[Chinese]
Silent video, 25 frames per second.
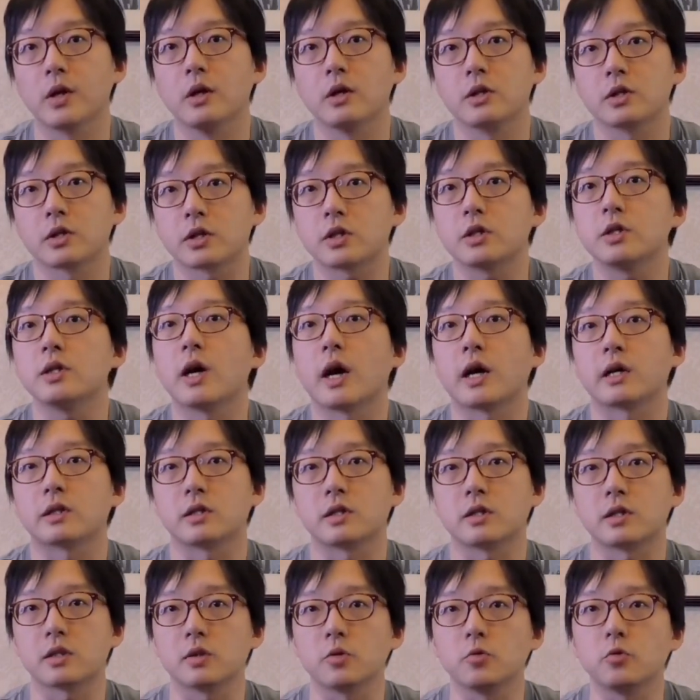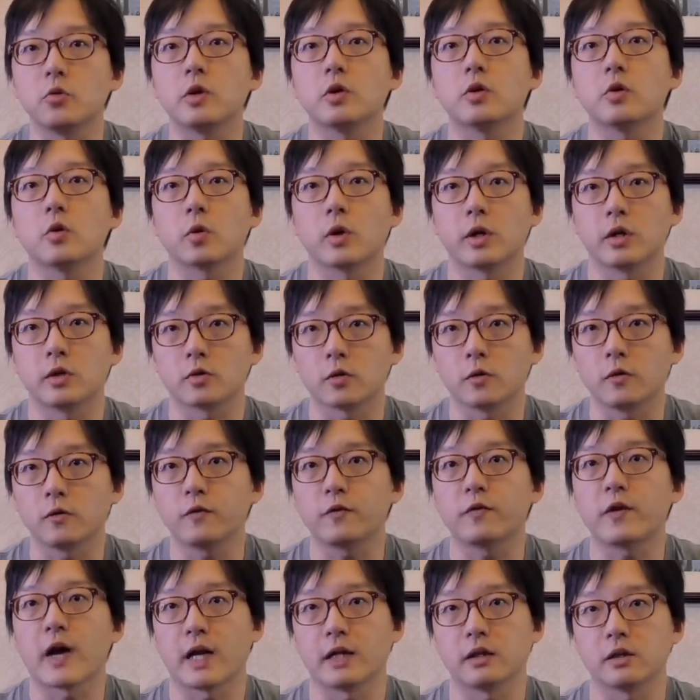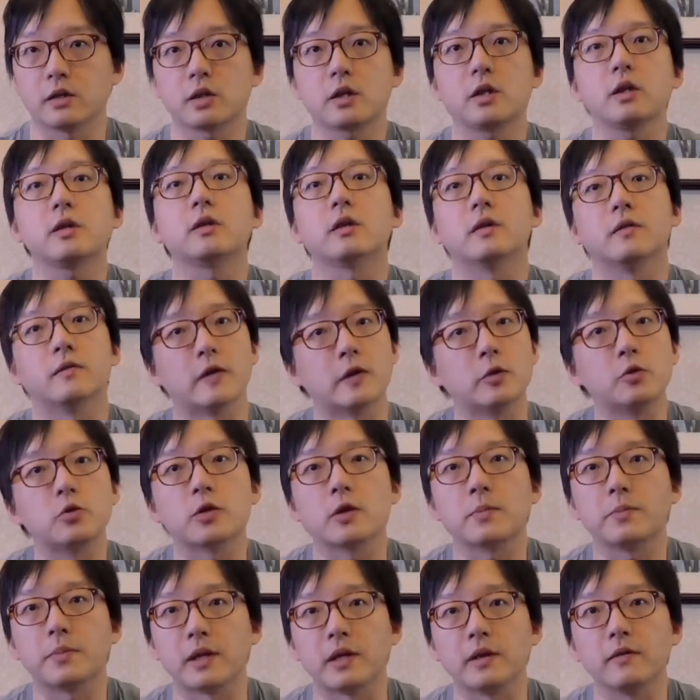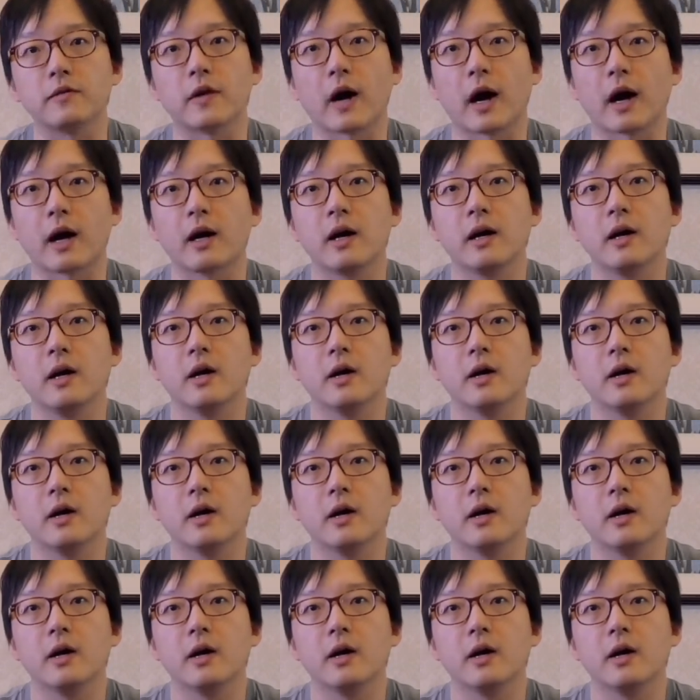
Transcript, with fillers: 诗人啊，其实运用了一种反衬的文学笔法，